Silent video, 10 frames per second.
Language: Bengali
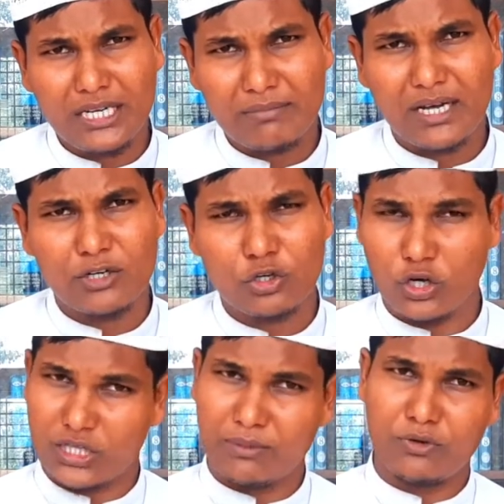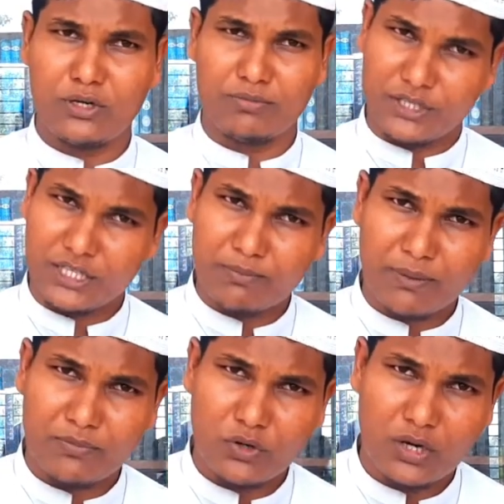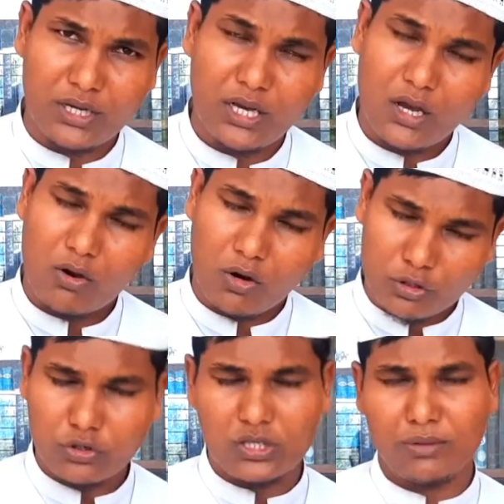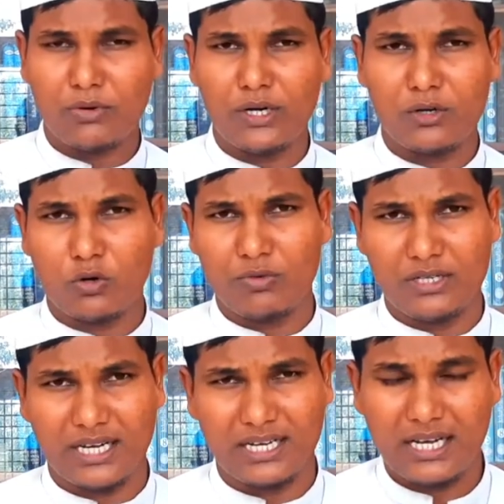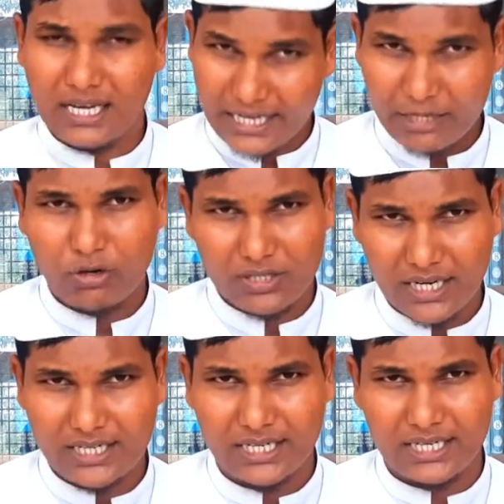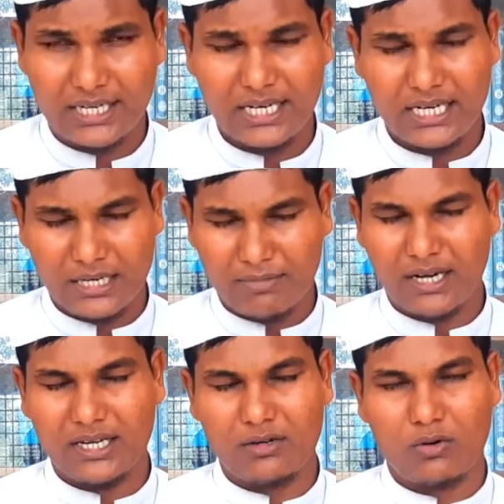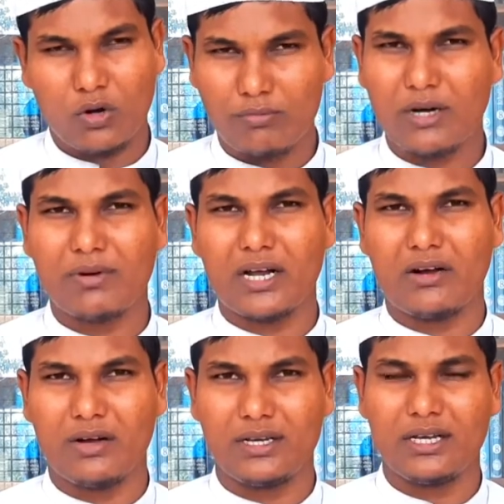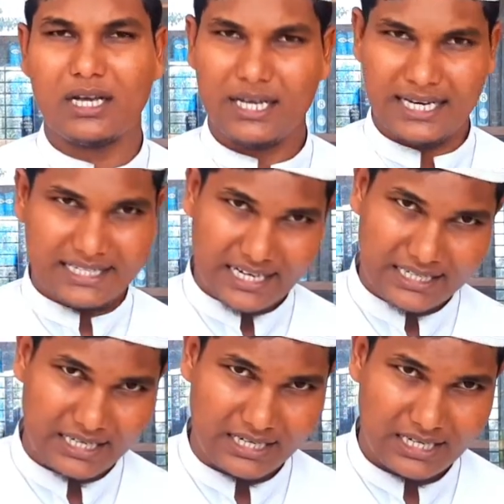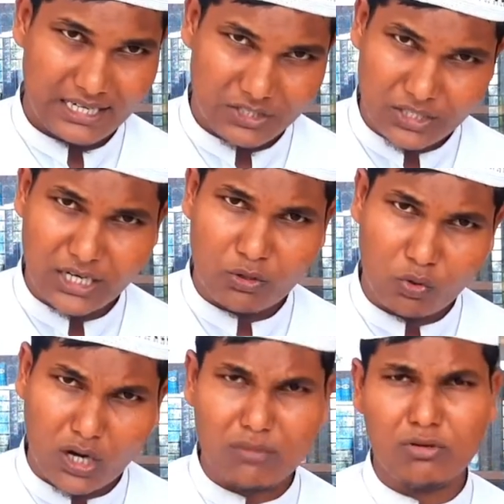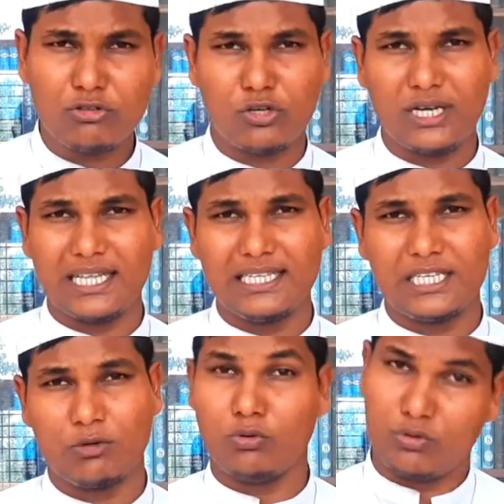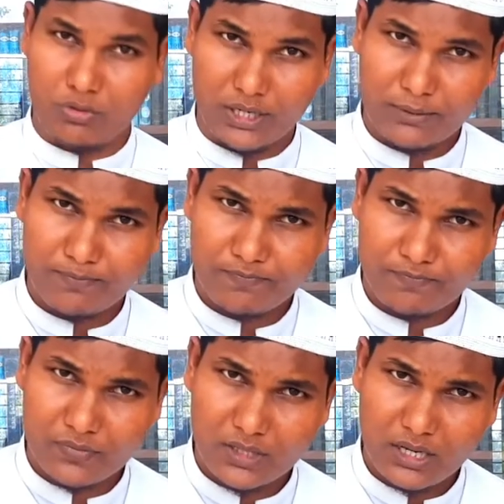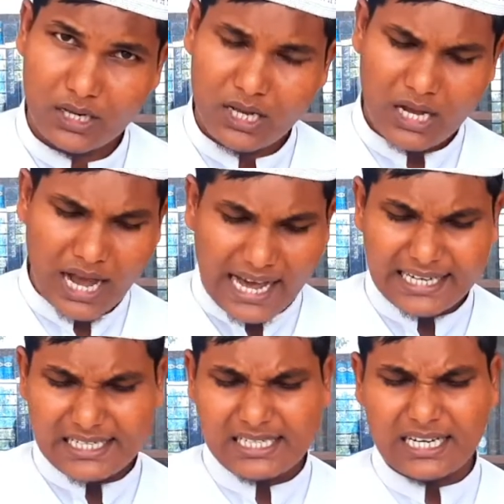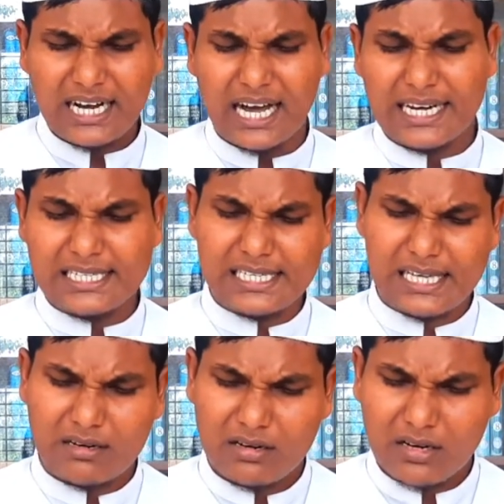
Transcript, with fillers: ইমান সৎ আমলে বৃদ্ধিপ্রাপ্ত হয় অসৎ আমলে কমে যায় এ কথাই ঠিক ইমানের কমা বাড়া হয় এটাই ঠিক যেটা করন এবং সই হাদিসের অনুকূলে আরেকটি খারেজিদের